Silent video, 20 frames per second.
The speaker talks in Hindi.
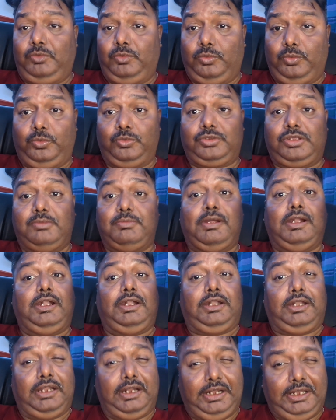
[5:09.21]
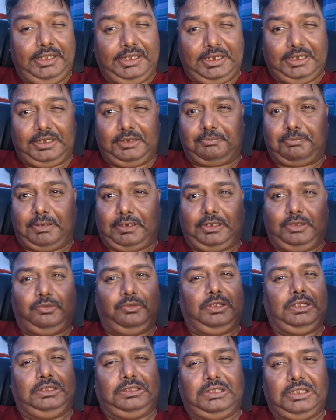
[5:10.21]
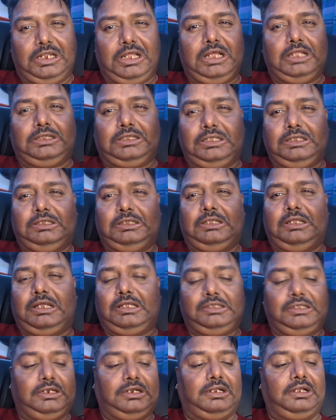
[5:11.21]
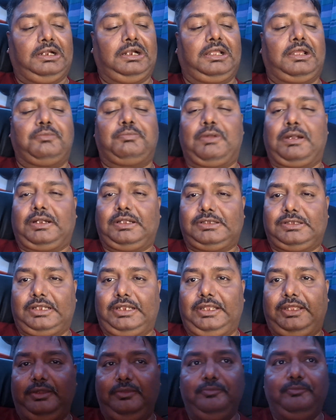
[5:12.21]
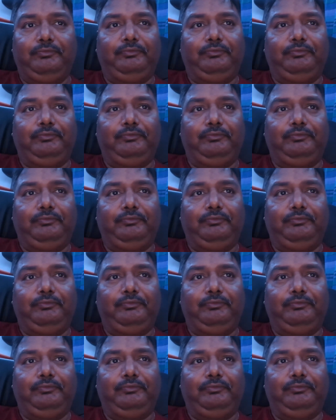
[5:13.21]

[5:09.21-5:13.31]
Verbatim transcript: क्योंकि उसके बाद डेडिकेटेड प्रैक्टिस की दना दन दन रगड़ के प्रैक्टिस करेंगे